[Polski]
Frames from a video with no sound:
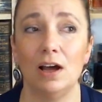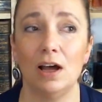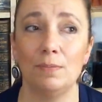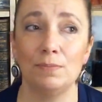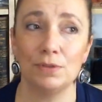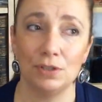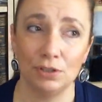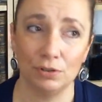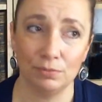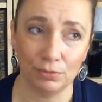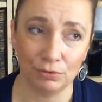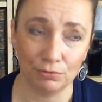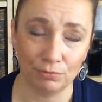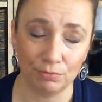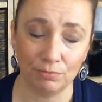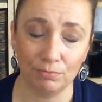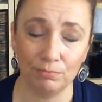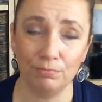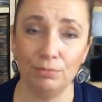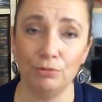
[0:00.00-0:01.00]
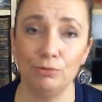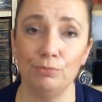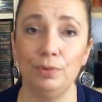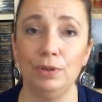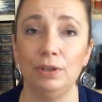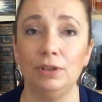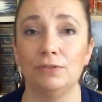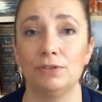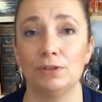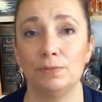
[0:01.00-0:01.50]
Absynt był był
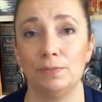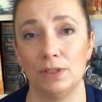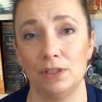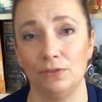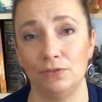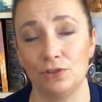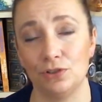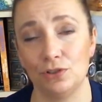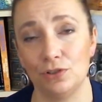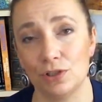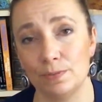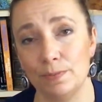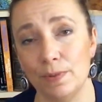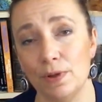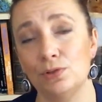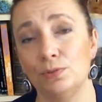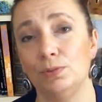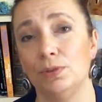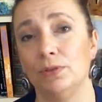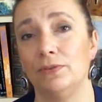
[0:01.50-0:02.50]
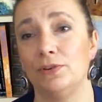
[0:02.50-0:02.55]
pity w specyficzny sposób,